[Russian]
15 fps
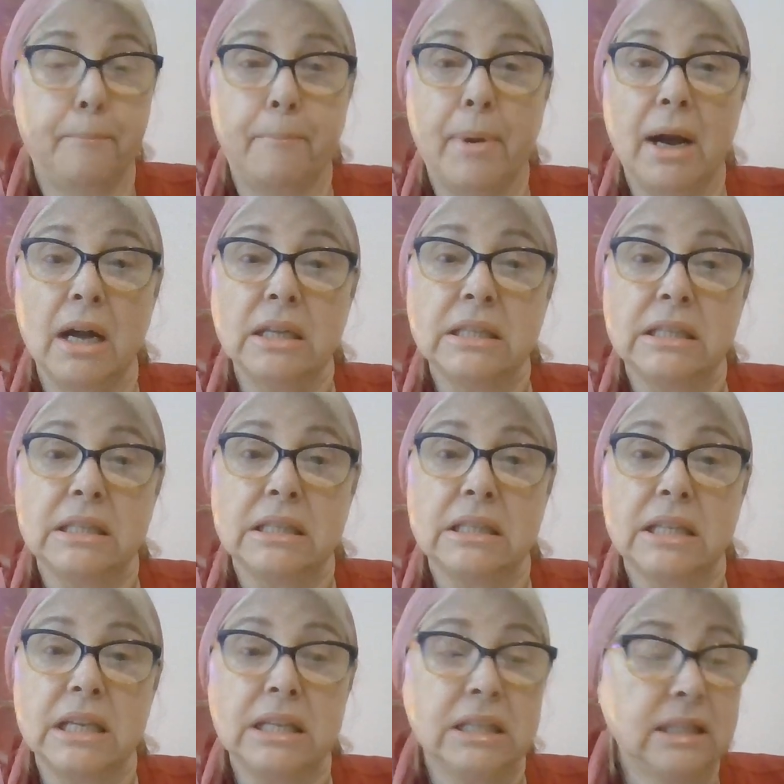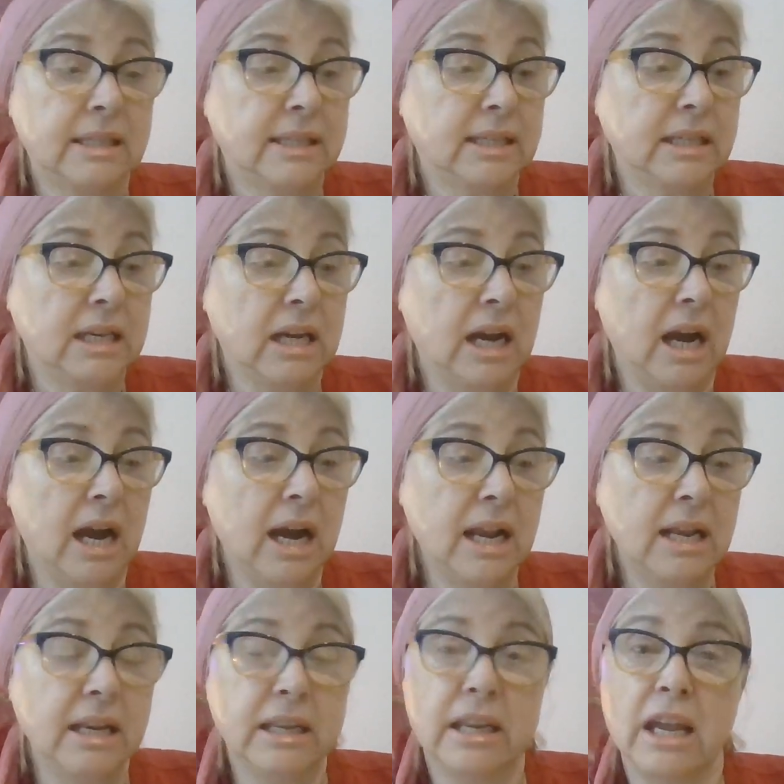
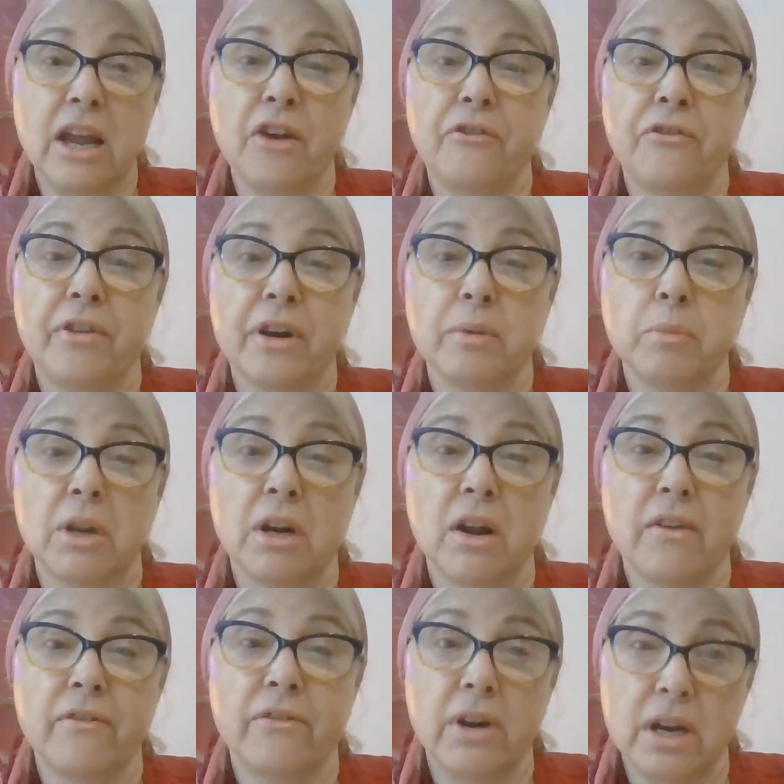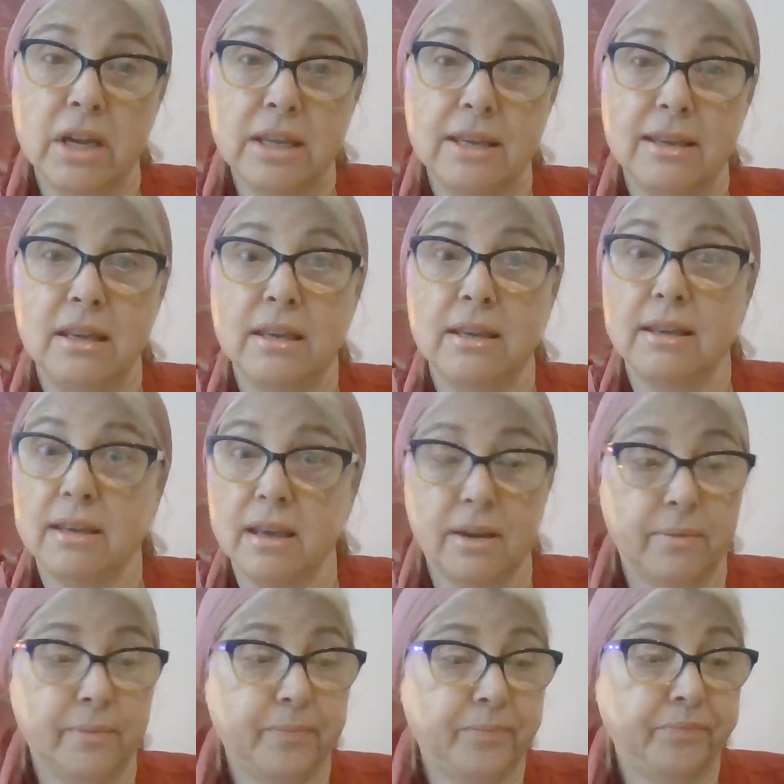Потенциальное
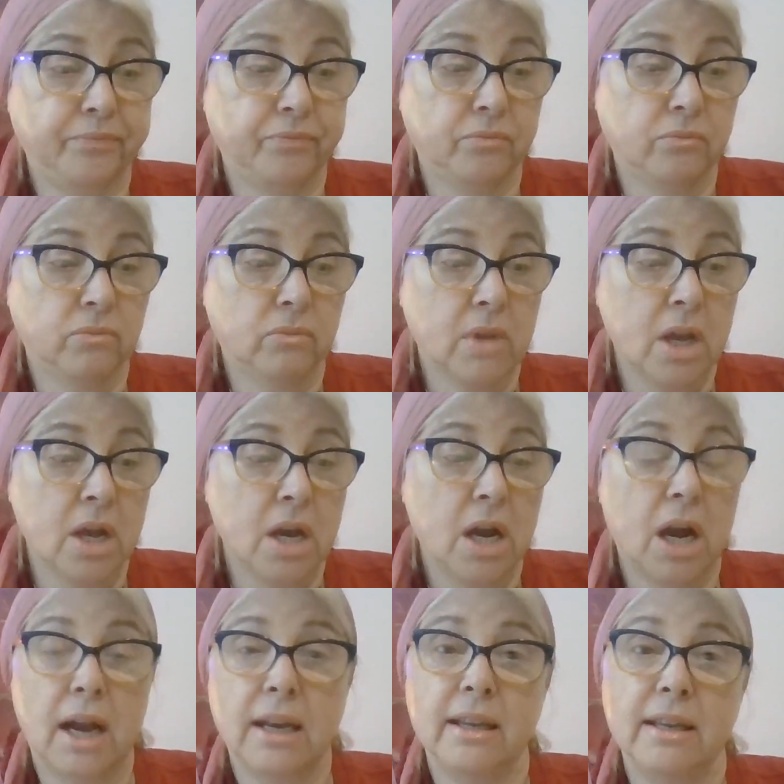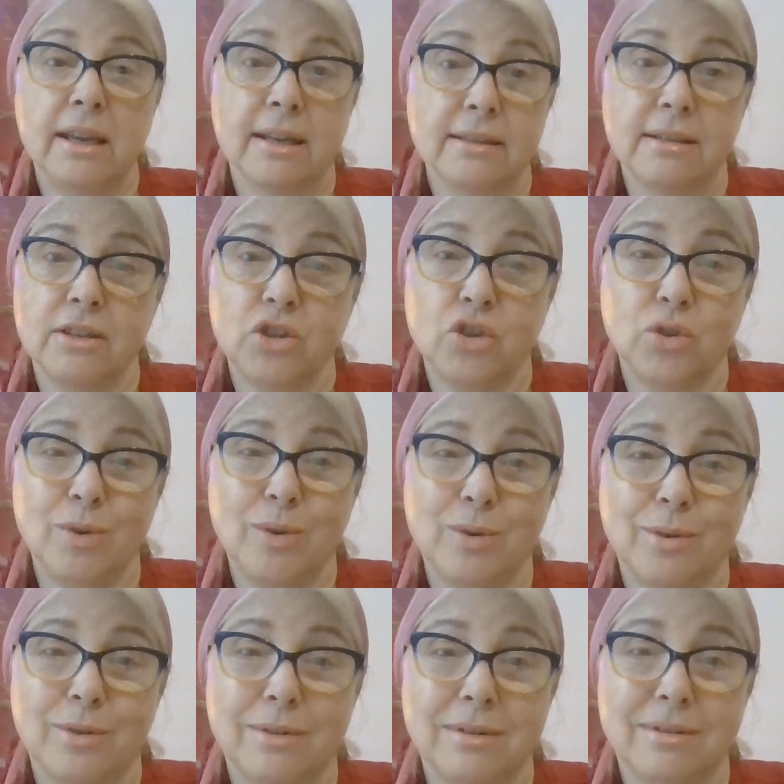формирование альянса
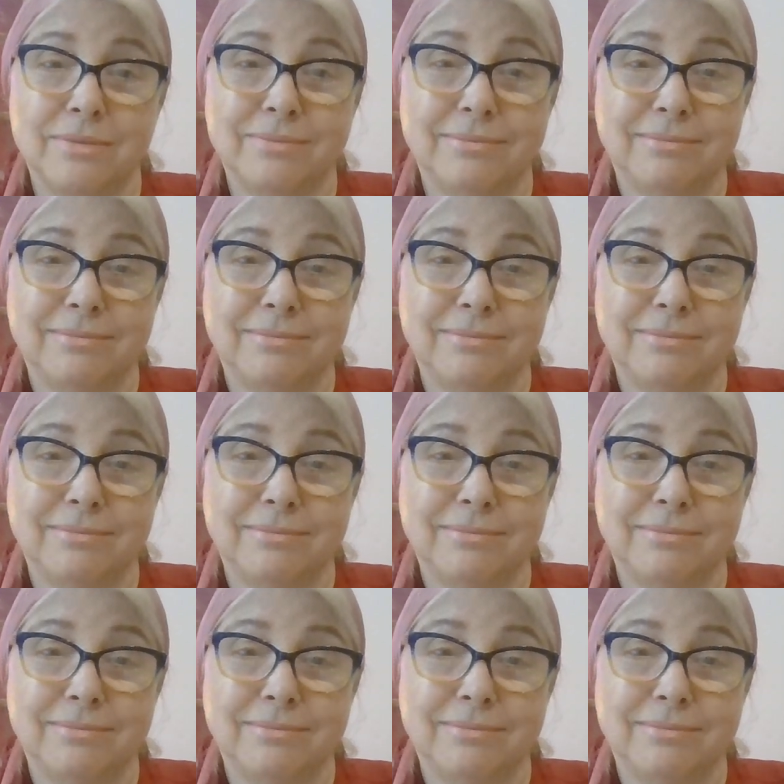четырех.